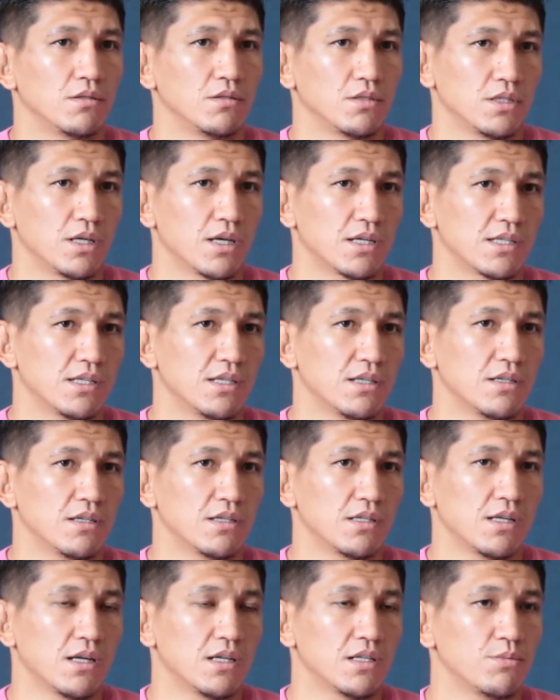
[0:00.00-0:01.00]
И
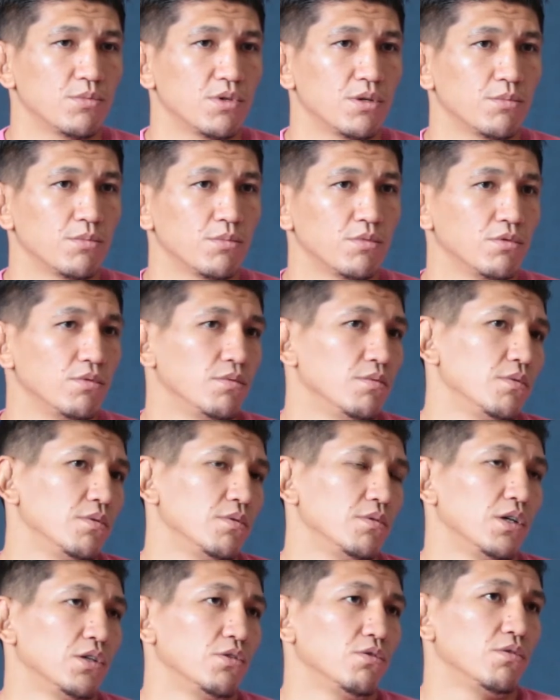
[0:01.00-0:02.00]
если они мне
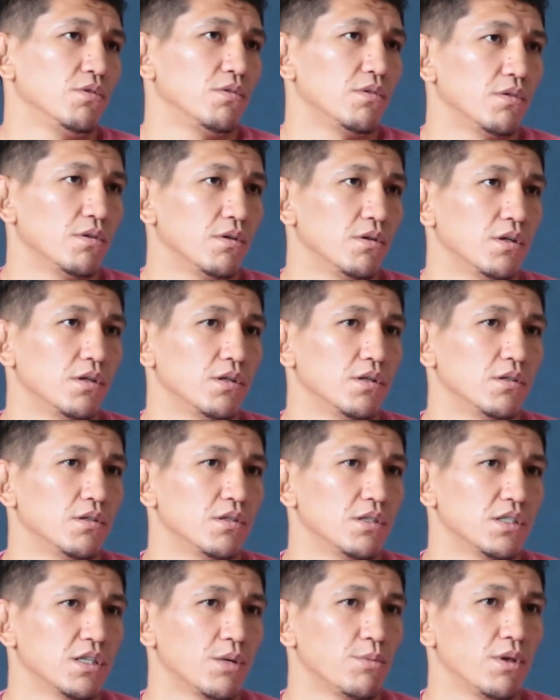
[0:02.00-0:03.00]
дадут
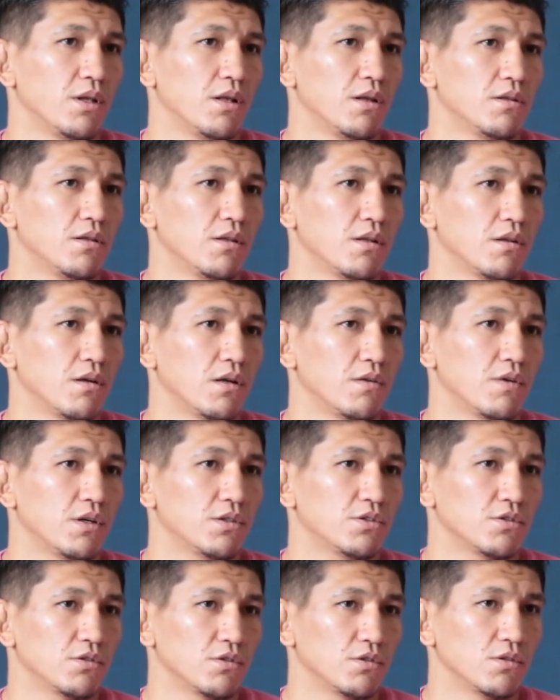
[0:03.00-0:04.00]
незамедлительный
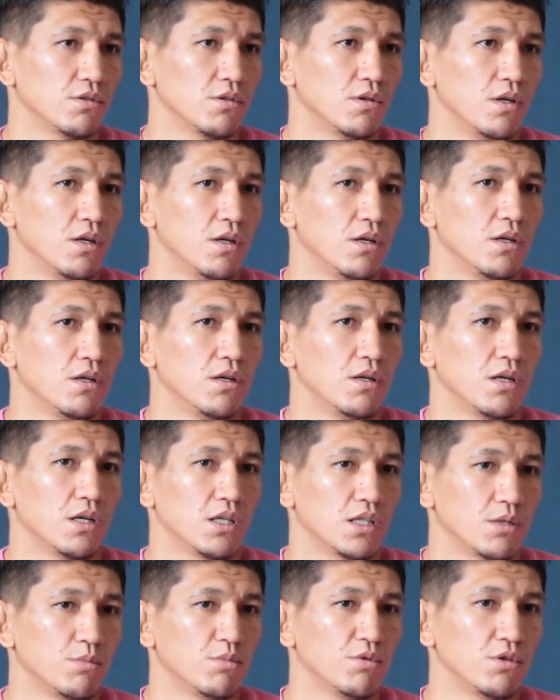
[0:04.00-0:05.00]
реванш, то
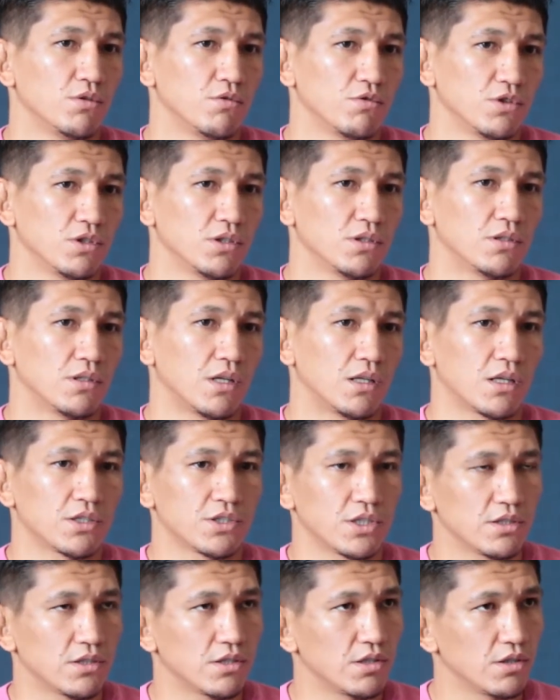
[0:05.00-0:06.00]
это будет уже на
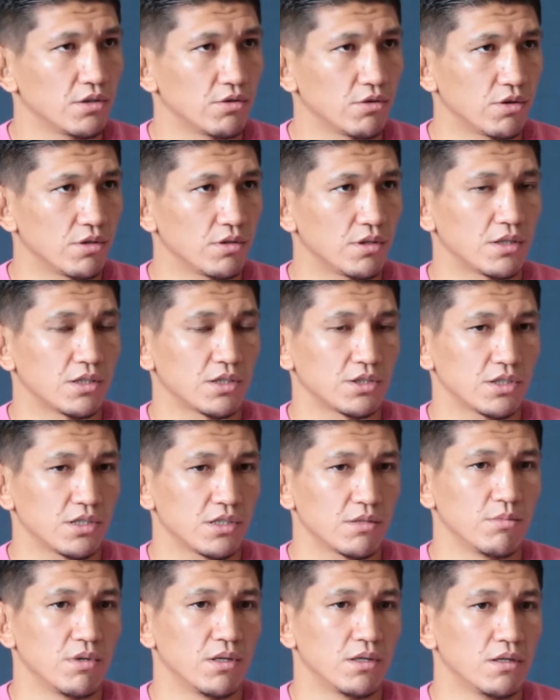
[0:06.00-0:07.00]
нашей территории, на нашей
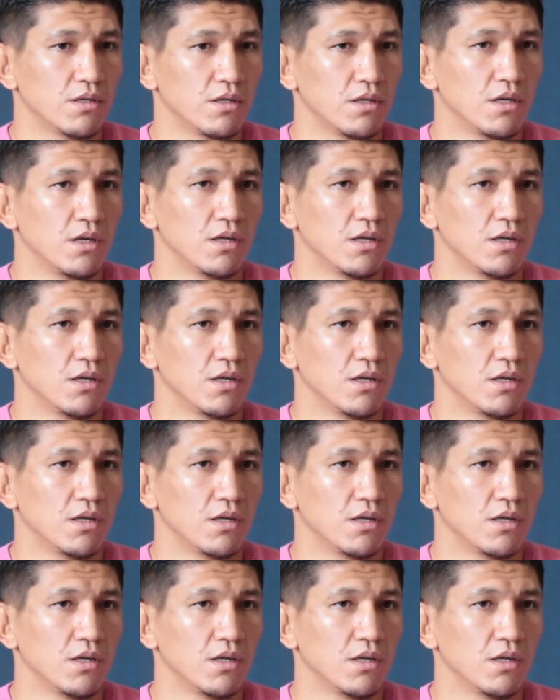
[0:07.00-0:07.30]
земле.